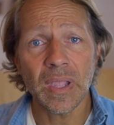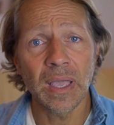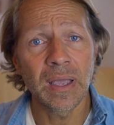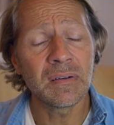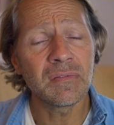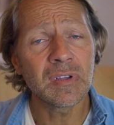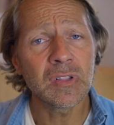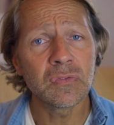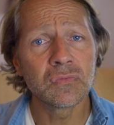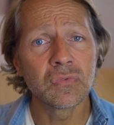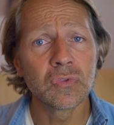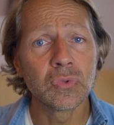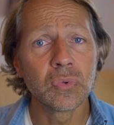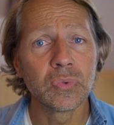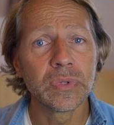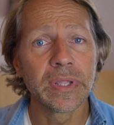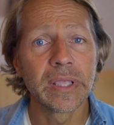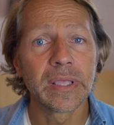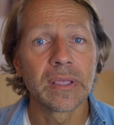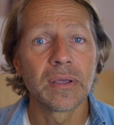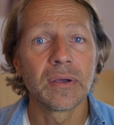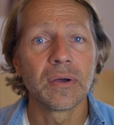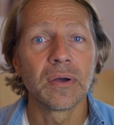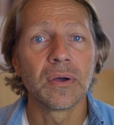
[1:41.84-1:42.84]
avant de vous
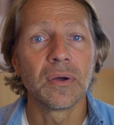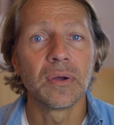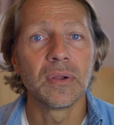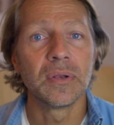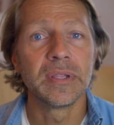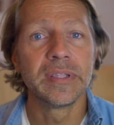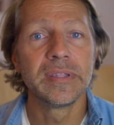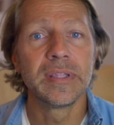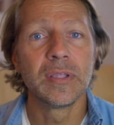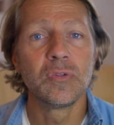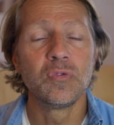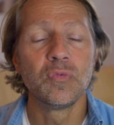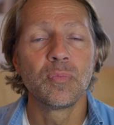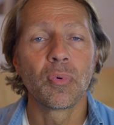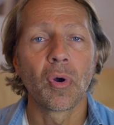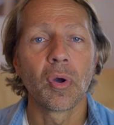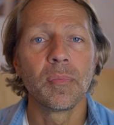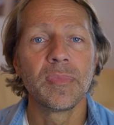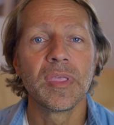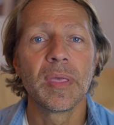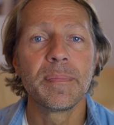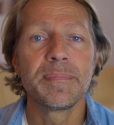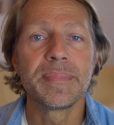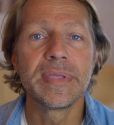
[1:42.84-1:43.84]
donner euh, l'idée du
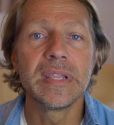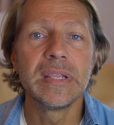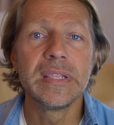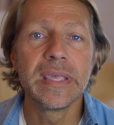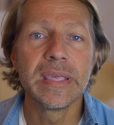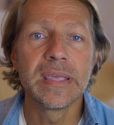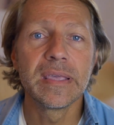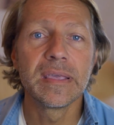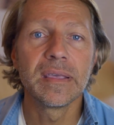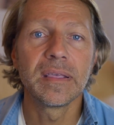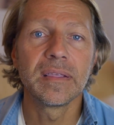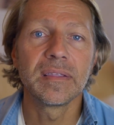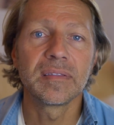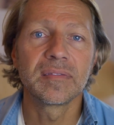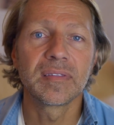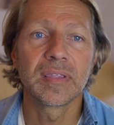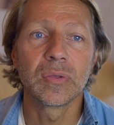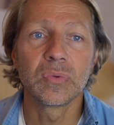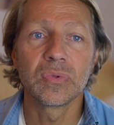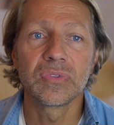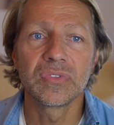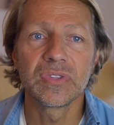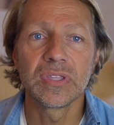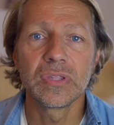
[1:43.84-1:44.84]
premier pilier, c'est
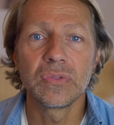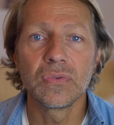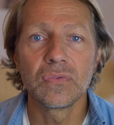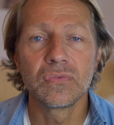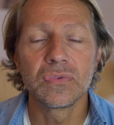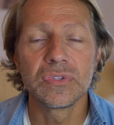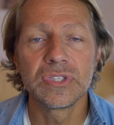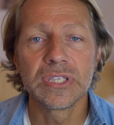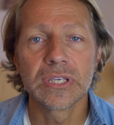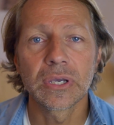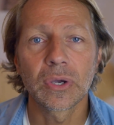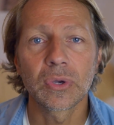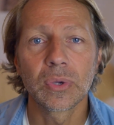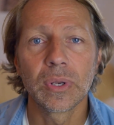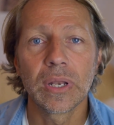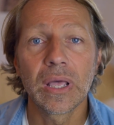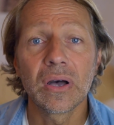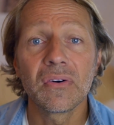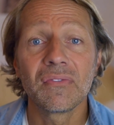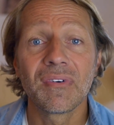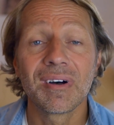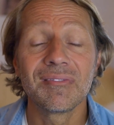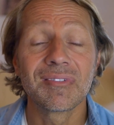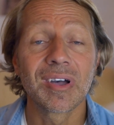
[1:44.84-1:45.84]
aussi de vous dire que là,
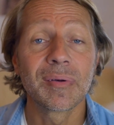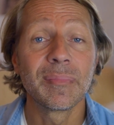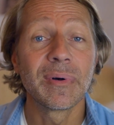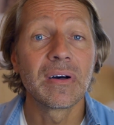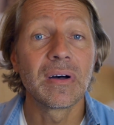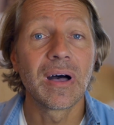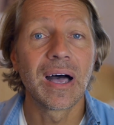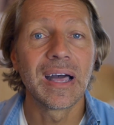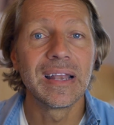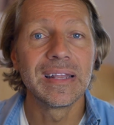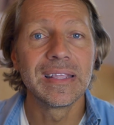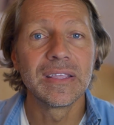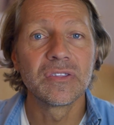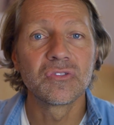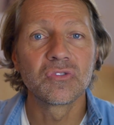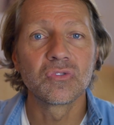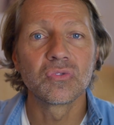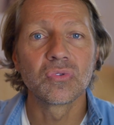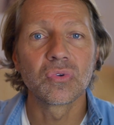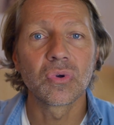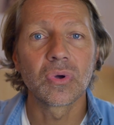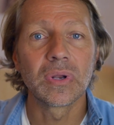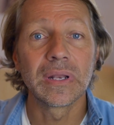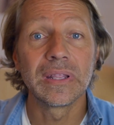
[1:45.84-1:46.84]
on va vraiment aller
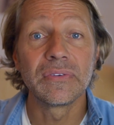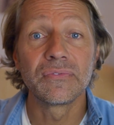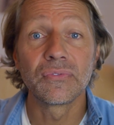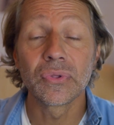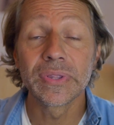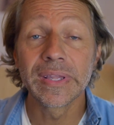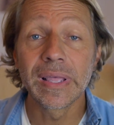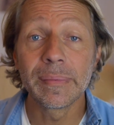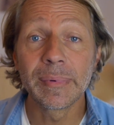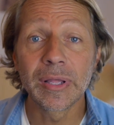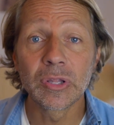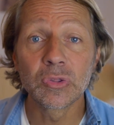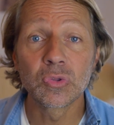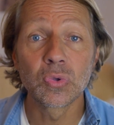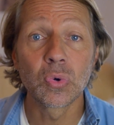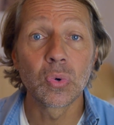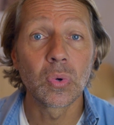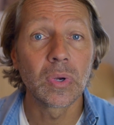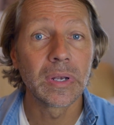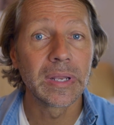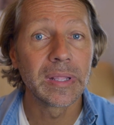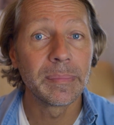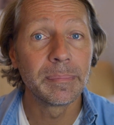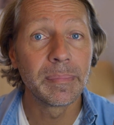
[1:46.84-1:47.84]
sur les
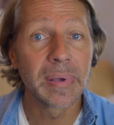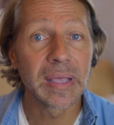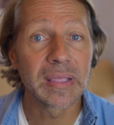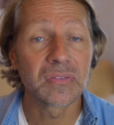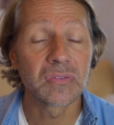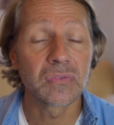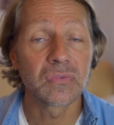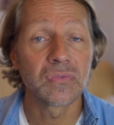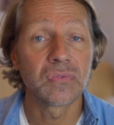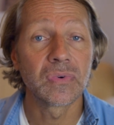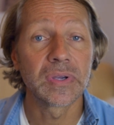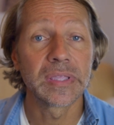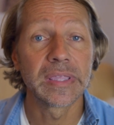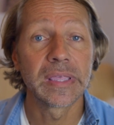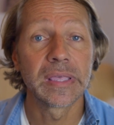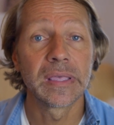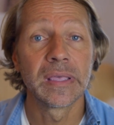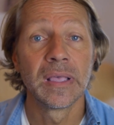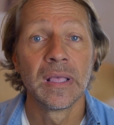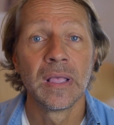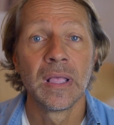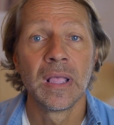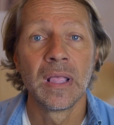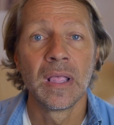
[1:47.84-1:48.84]
fondamentaux, les bases. Vous voyez,
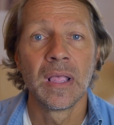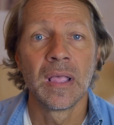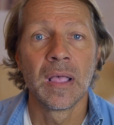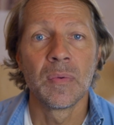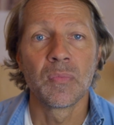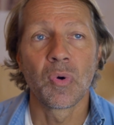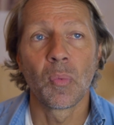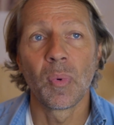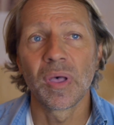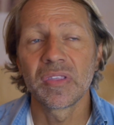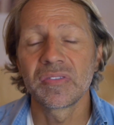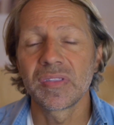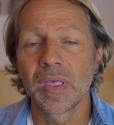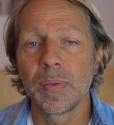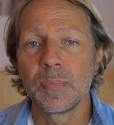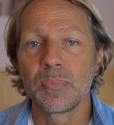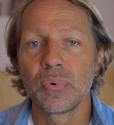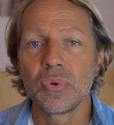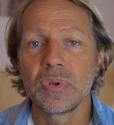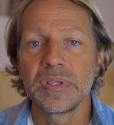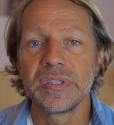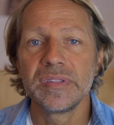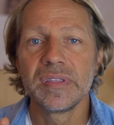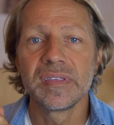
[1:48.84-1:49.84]
pour moi, c'est un
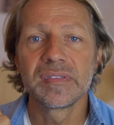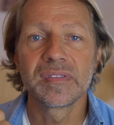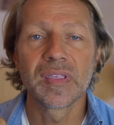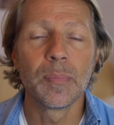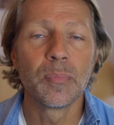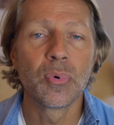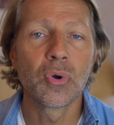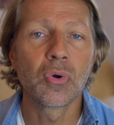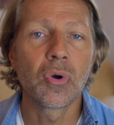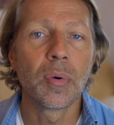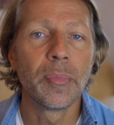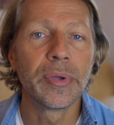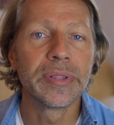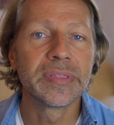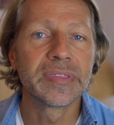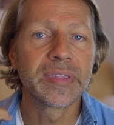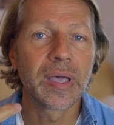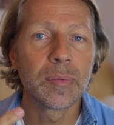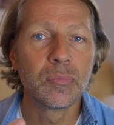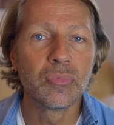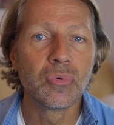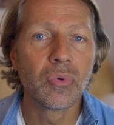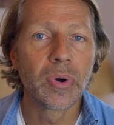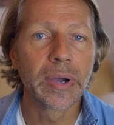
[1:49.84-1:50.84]
peu l'idée, c'est un peu comme un
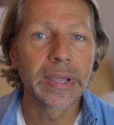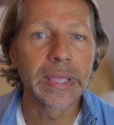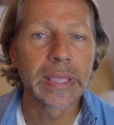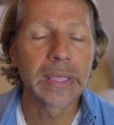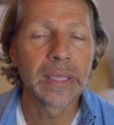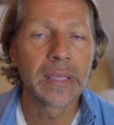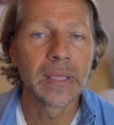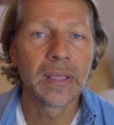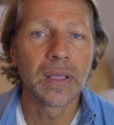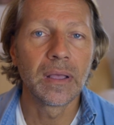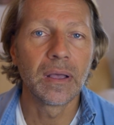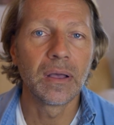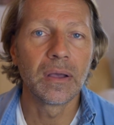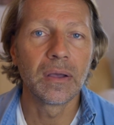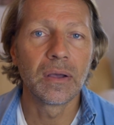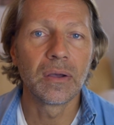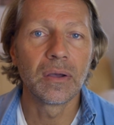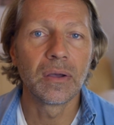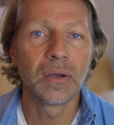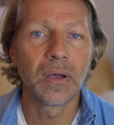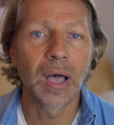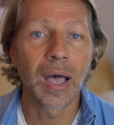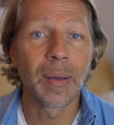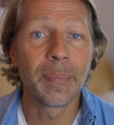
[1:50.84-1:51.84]
tabouret.
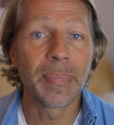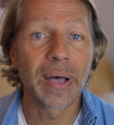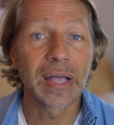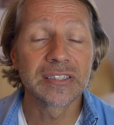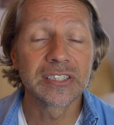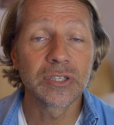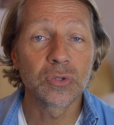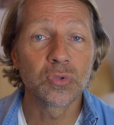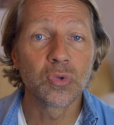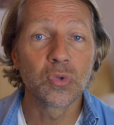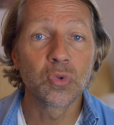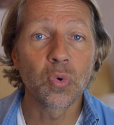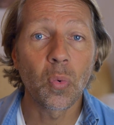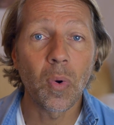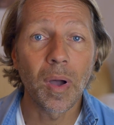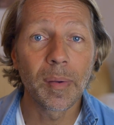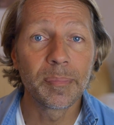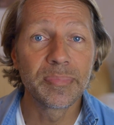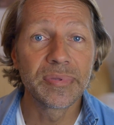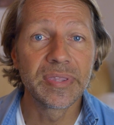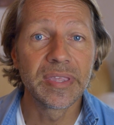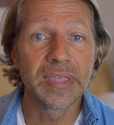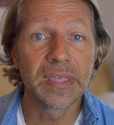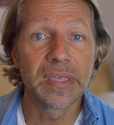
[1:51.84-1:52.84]
Euh, à partir de trois
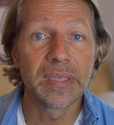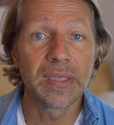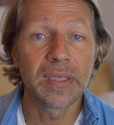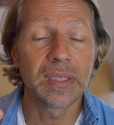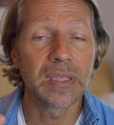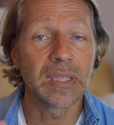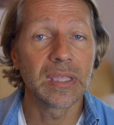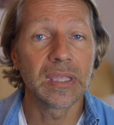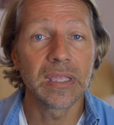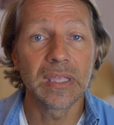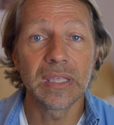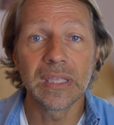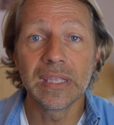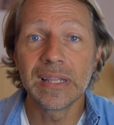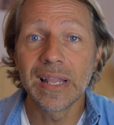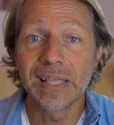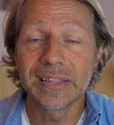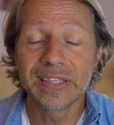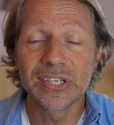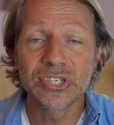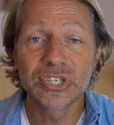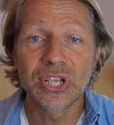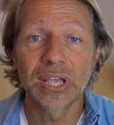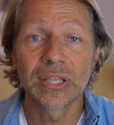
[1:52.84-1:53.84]
pieds, il a
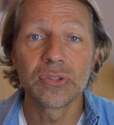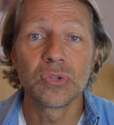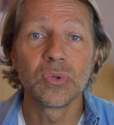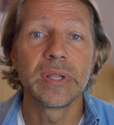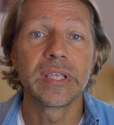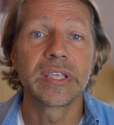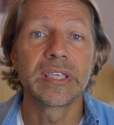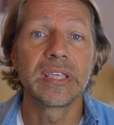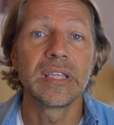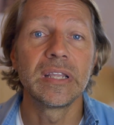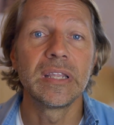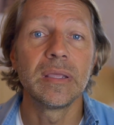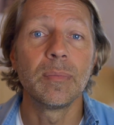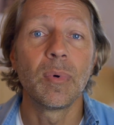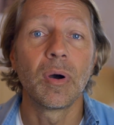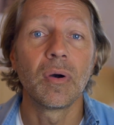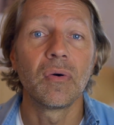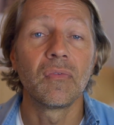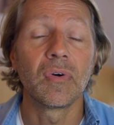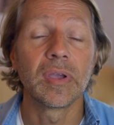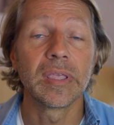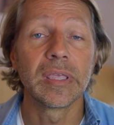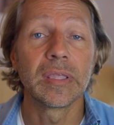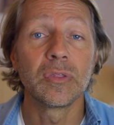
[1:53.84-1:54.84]
déjà de l'équilibre.
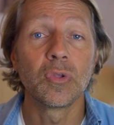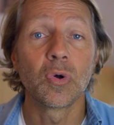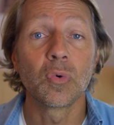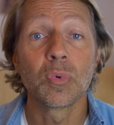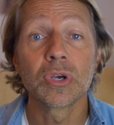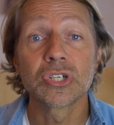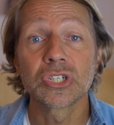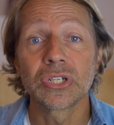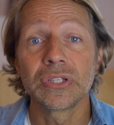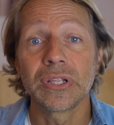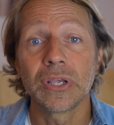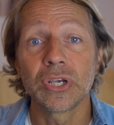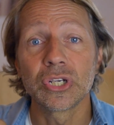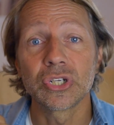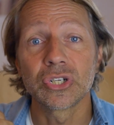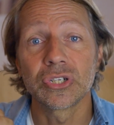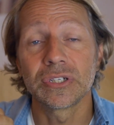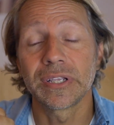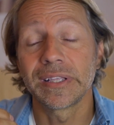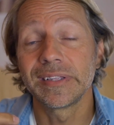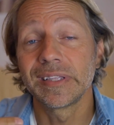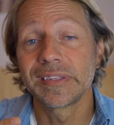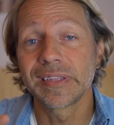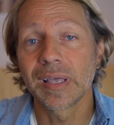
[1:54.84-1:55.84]
Vous voyez, donc moi,
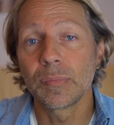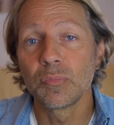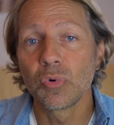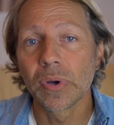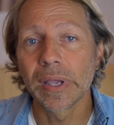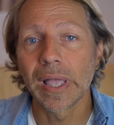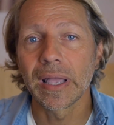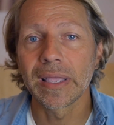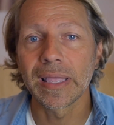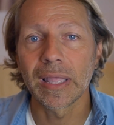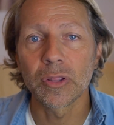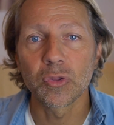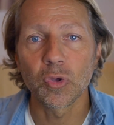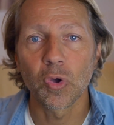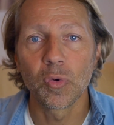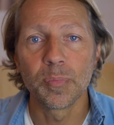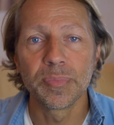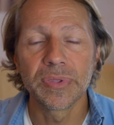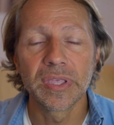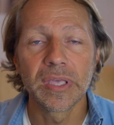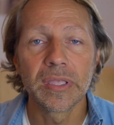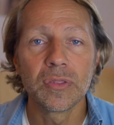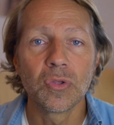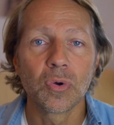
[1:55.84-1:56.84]
il y a des tabourets à quatre
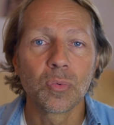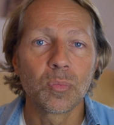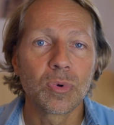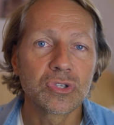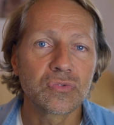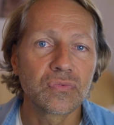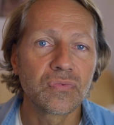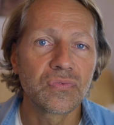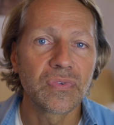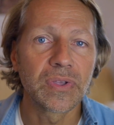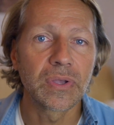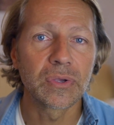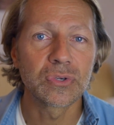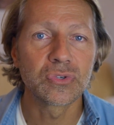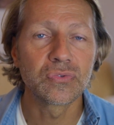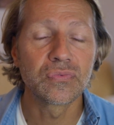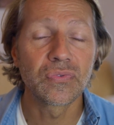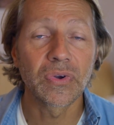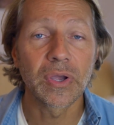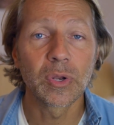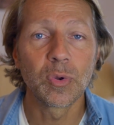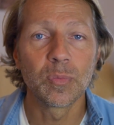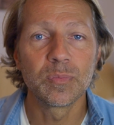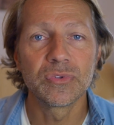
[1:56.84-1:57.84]
pieds, donc moi, je vous, je vous
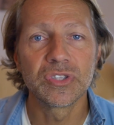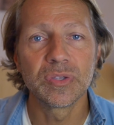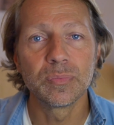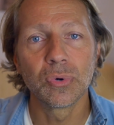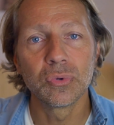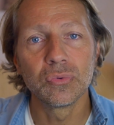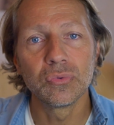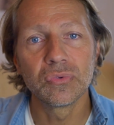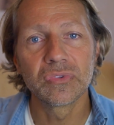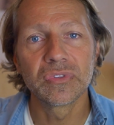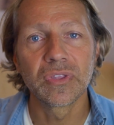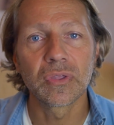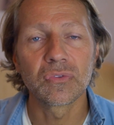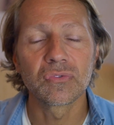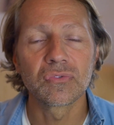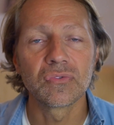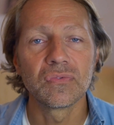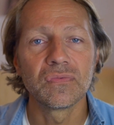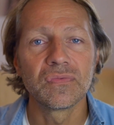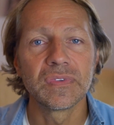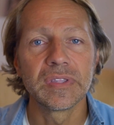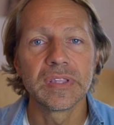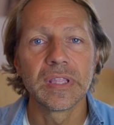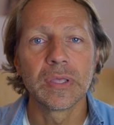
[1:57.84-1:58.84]
ferai le petit bonus dans
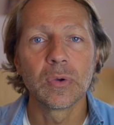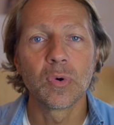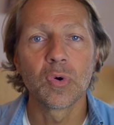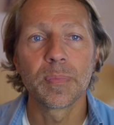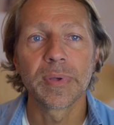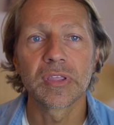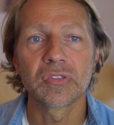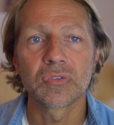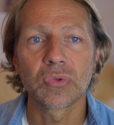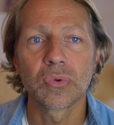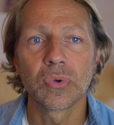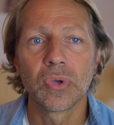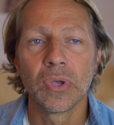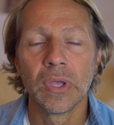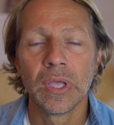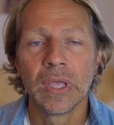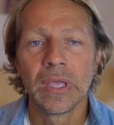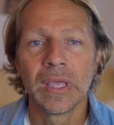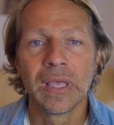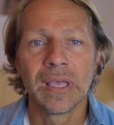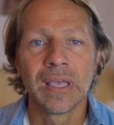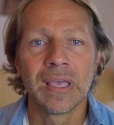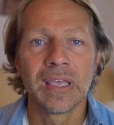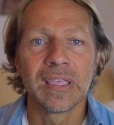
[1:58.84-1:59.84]
une vidéo parce que
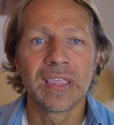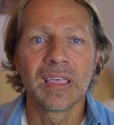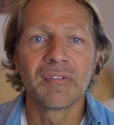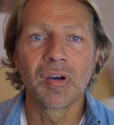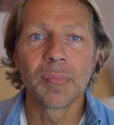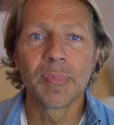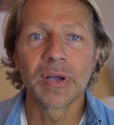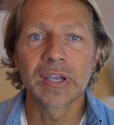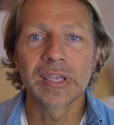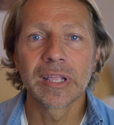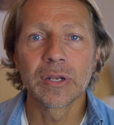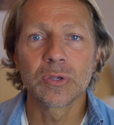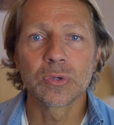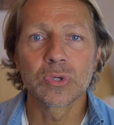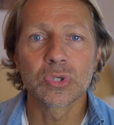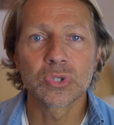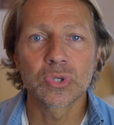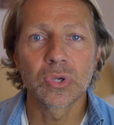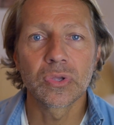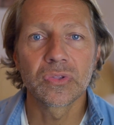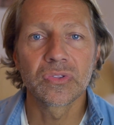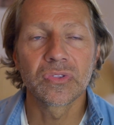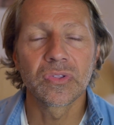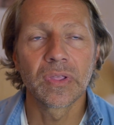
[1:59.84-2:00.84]
il y a vraiment quelque
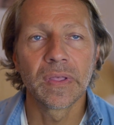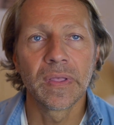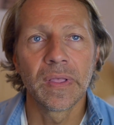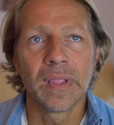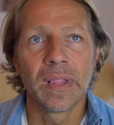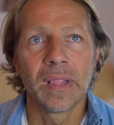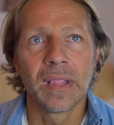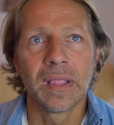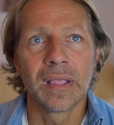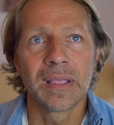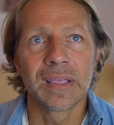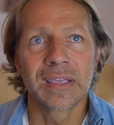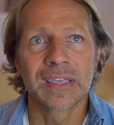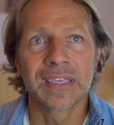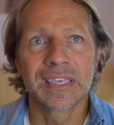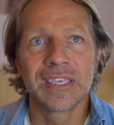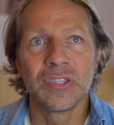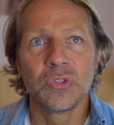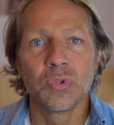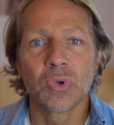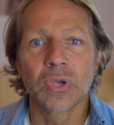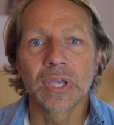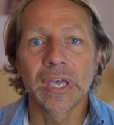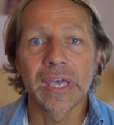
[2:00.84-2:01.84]
chose qui
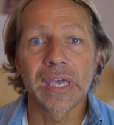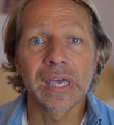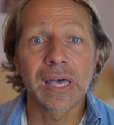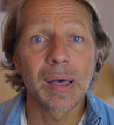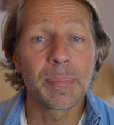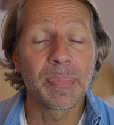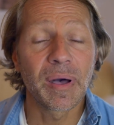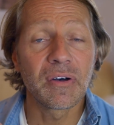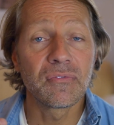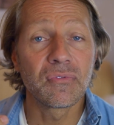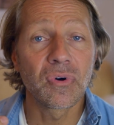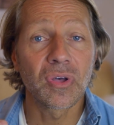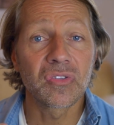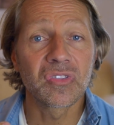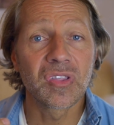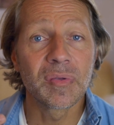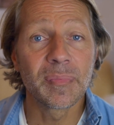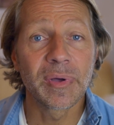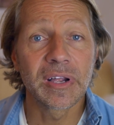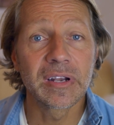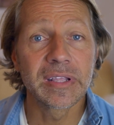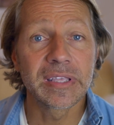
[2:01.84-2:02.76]
ne créera pas forcément